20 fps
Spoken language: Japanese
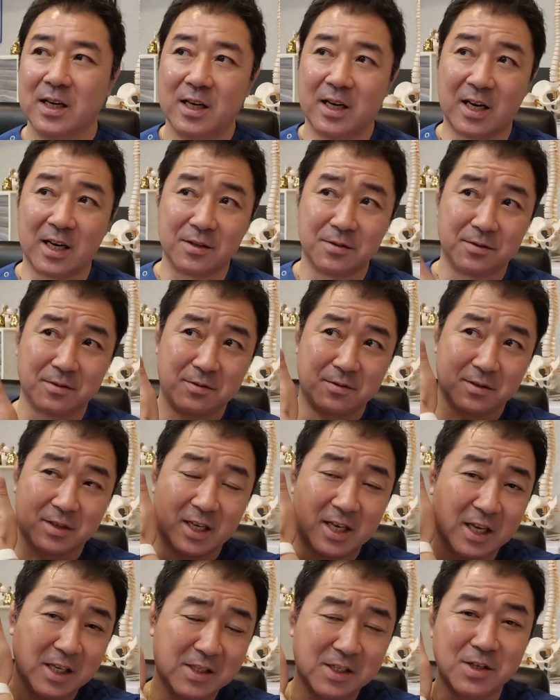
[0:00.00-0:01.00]
あの、
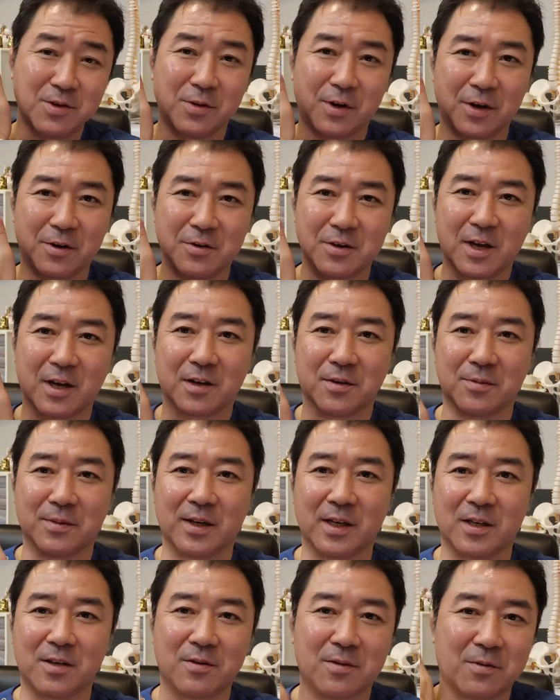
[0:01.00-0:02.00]
頸椎のヘルニアの
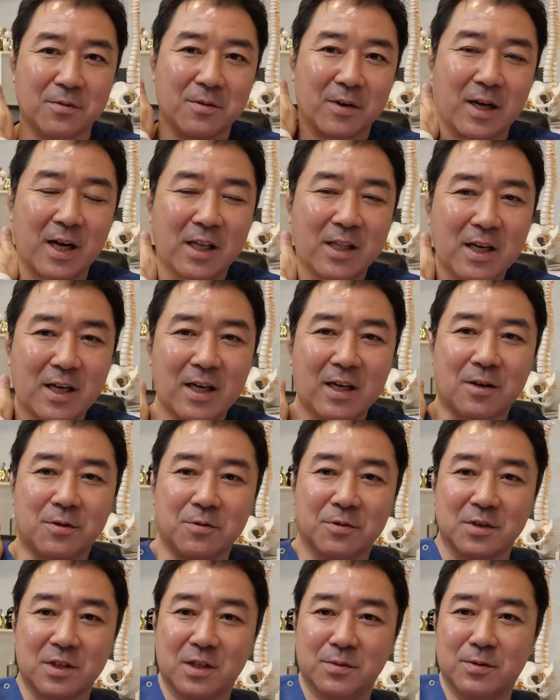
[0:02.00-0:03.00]
場合っていうのは、この肩から
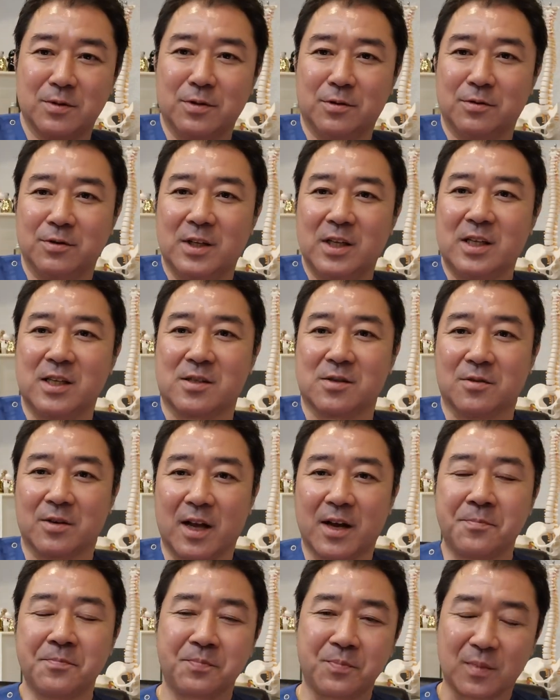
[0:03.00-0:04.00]
この自分の腕ですよ
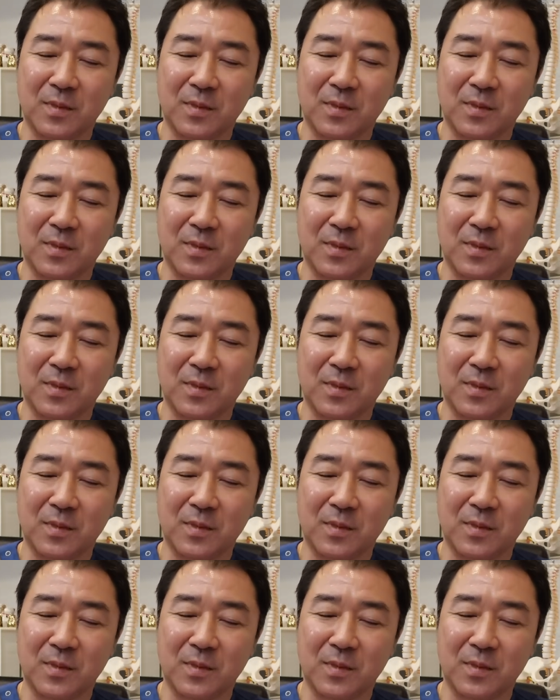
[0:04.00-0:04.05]
ね。